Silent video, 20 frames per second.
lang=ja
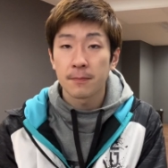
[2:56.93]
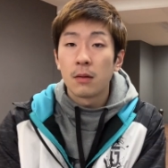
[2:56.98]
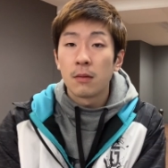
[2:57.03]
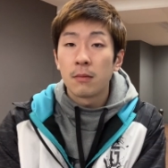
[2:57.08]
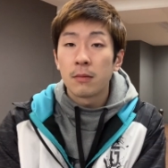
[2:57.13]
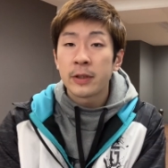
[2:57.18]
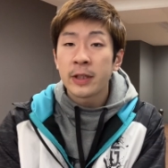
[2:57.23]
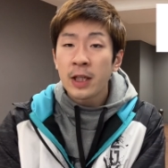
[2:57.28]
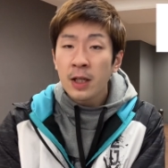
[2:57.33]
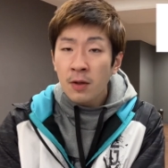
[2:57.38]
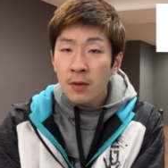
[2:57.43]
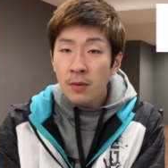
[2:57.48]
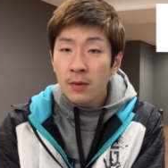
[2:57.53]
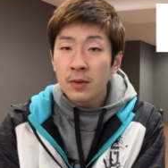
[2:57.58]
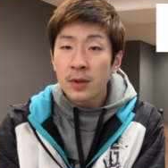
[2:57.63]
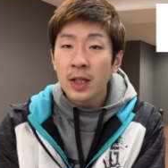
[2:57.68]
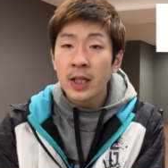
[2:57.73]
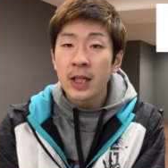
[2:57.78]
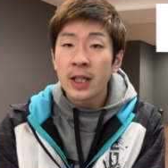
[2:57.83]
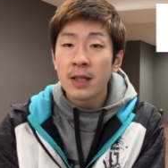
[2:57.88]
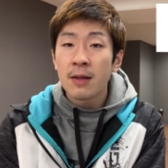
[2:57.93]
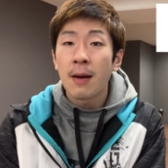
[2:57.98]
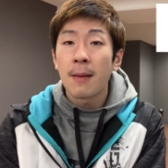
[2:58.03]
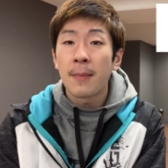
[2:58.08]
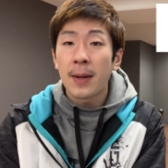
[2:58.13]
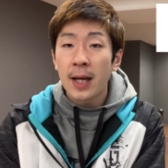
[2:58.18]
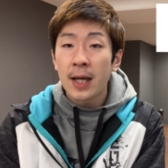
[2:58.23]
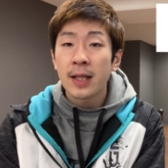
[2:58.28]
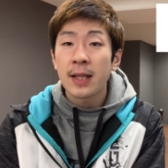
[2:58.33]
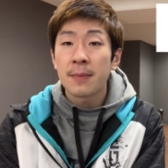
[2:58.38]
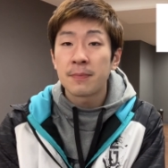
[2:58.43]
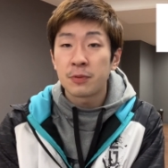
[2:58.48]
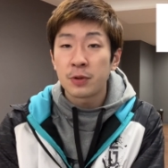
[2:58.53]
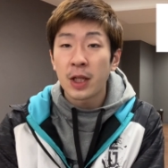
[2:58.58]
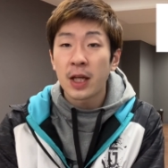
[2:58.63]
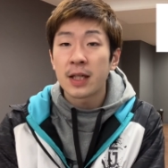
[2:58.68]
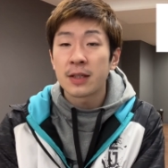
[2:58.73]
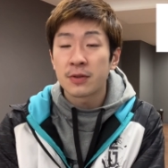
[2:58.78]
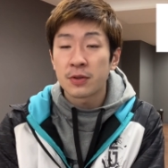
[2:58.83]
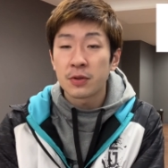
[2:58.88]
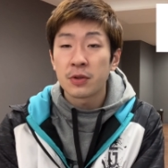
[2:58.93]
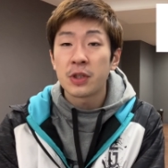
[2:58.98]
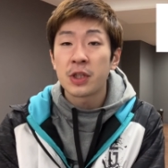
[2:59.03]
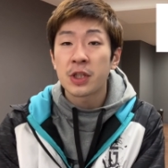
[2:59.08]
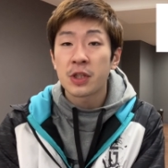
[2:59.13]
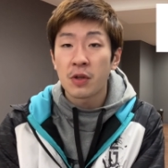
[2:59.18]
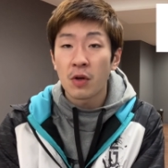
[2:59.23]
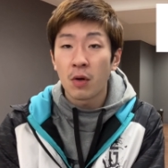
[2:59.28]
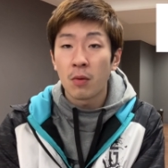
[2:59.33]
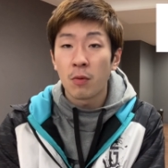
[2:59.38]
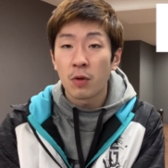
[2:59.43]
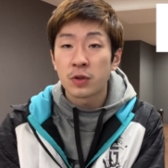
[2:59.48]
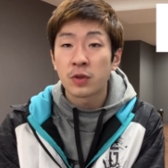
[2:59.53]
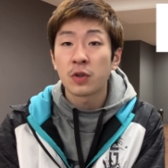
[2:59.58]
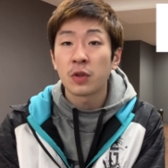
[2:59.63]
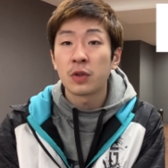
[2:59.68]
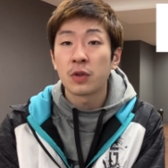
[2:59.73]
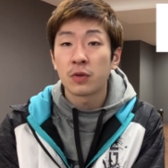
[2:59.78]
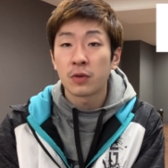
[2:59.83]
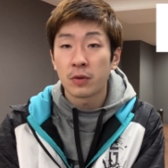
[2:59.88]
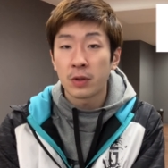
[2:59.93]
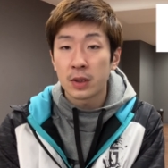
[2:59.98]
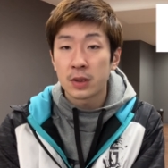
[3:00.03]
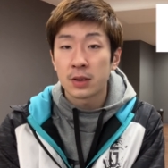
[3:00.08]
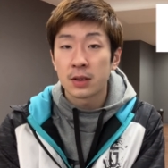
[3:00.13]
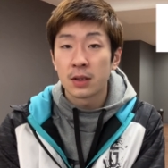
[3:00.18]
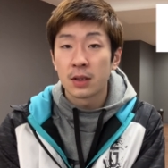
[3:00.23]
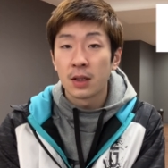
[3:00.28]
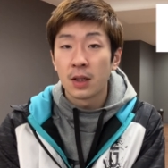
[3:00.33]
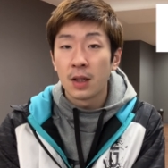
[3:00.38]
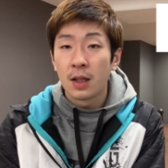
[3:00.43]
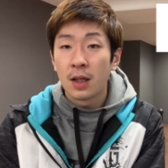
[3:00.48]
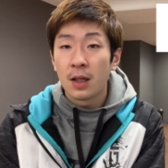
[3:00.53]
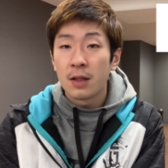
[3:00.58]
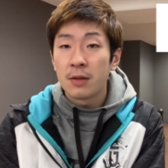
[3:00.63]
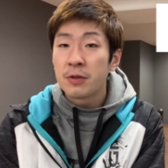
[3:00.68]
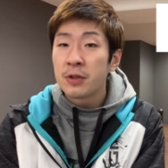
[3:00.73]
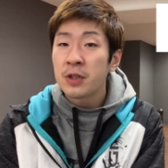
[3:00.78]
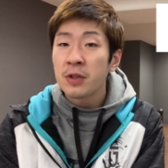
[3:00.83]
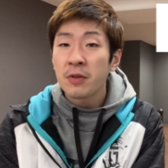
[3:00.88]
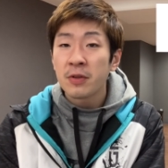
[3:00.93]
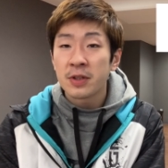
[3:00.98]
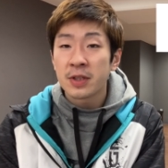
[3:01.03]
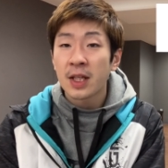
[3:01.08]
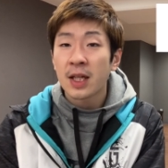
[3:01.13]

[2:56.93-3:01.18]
基本的には前でプレーする意識を持つということです後ろに下